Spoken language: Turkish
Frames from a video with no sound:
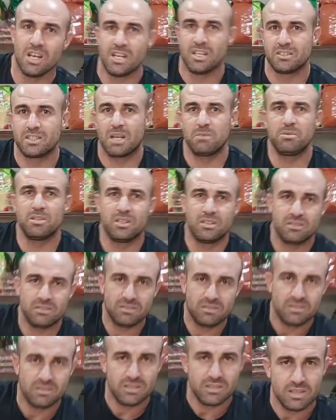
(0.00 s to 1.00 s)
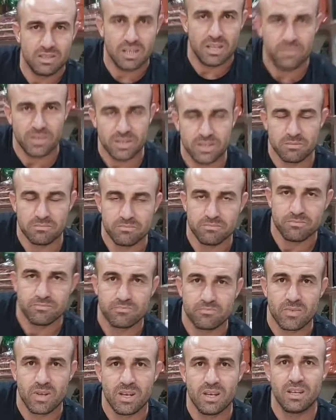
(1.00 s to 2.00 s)
dişileri Abi, söylediniz. Peki
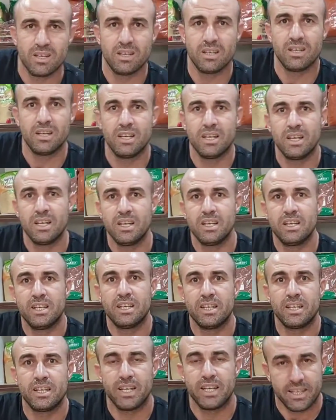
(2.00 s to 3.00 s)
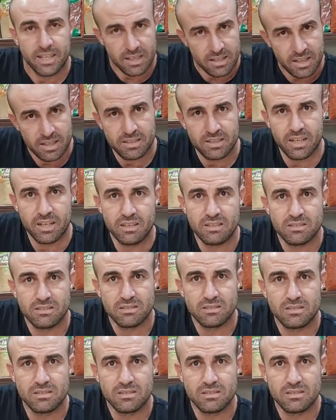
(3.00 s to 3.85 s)
erkekler? Erkekler de